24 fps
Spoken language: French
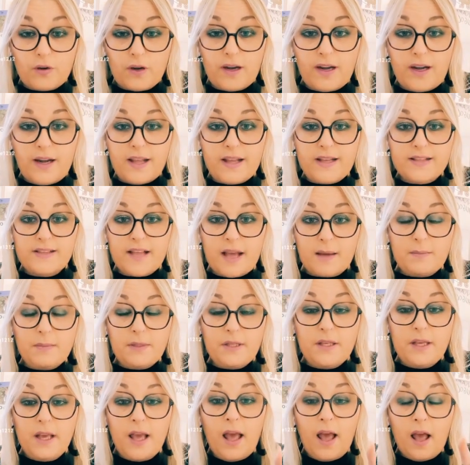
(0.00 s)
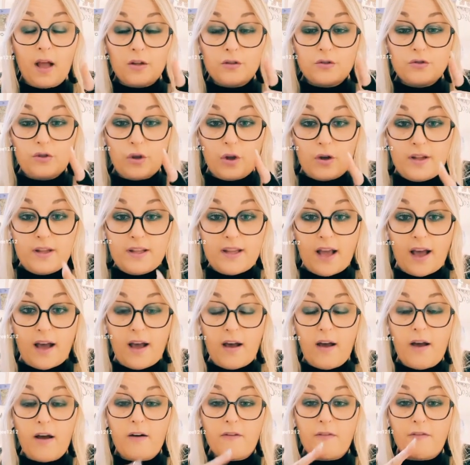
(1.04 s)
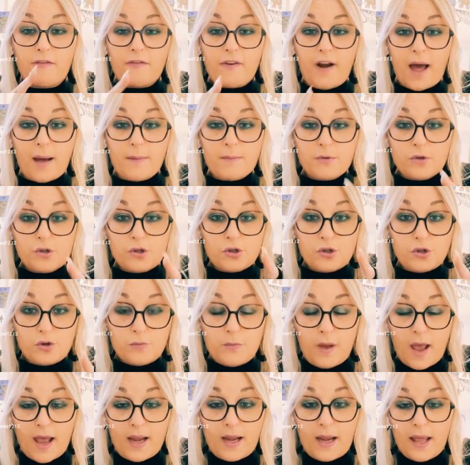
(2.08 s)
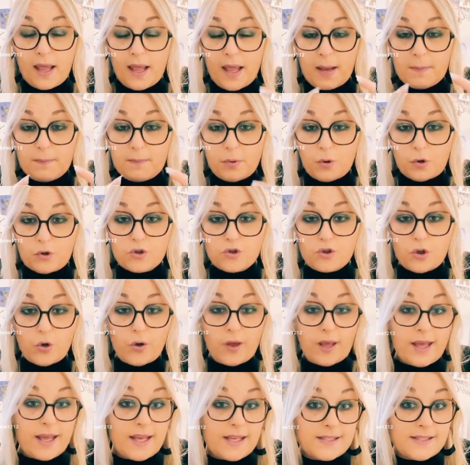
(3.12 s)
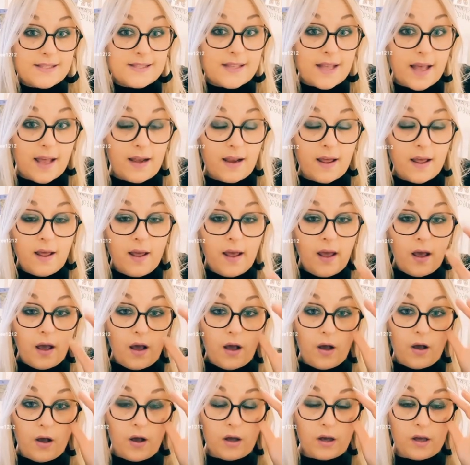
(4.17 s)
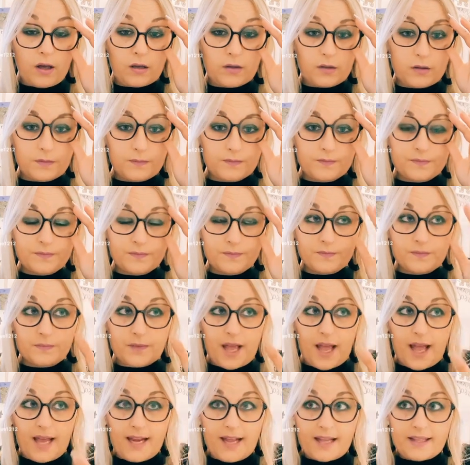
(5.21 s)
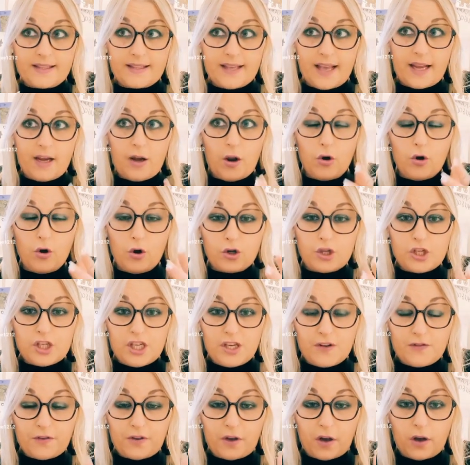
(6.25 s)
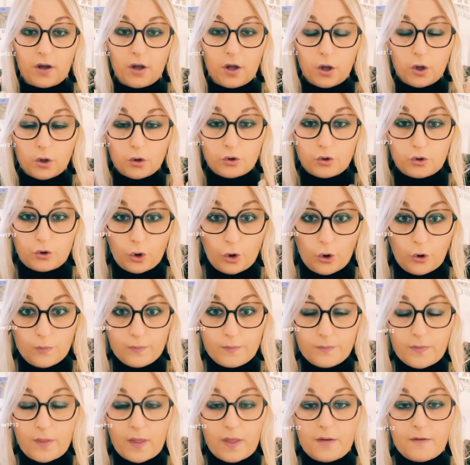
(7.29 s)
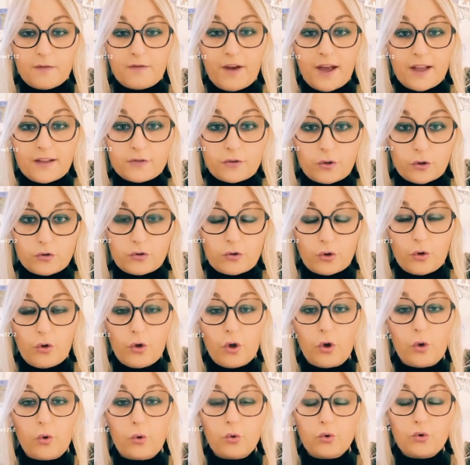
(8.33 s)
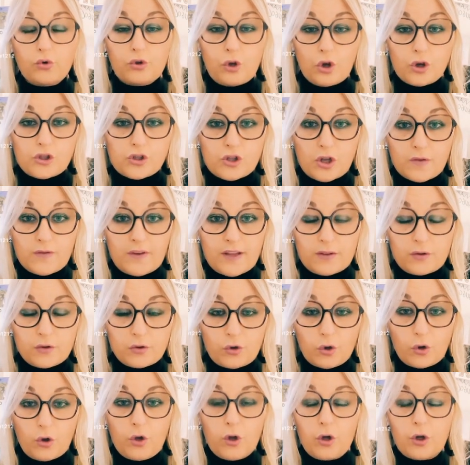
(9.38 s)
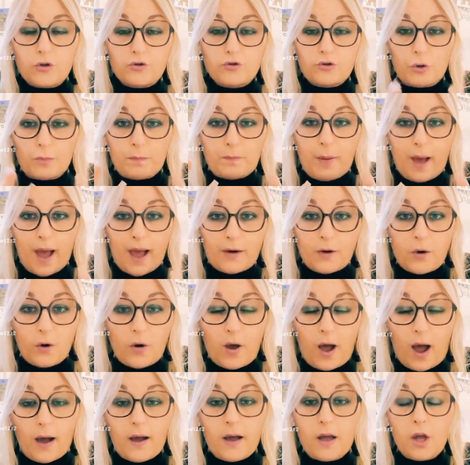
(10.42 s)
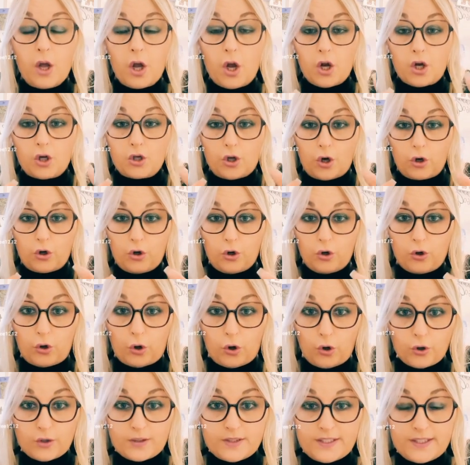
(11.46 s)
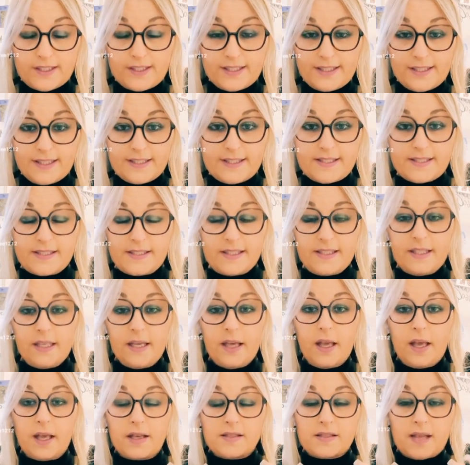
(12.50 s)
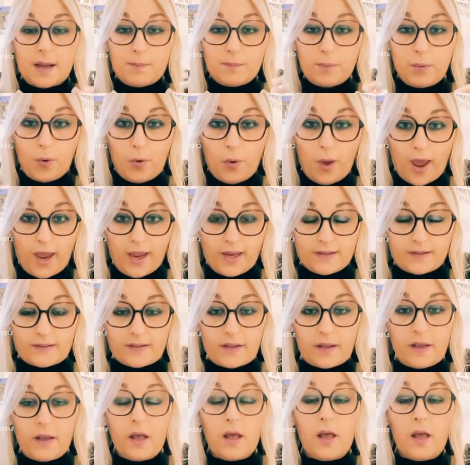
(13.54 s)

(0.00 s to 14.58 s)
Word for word: les amis, de liens flammes jumelles. Et pour ceux et euh, celles à laquelle le chiffre 2, 22 ou 222 te parlera, je le redis ici, ça peut être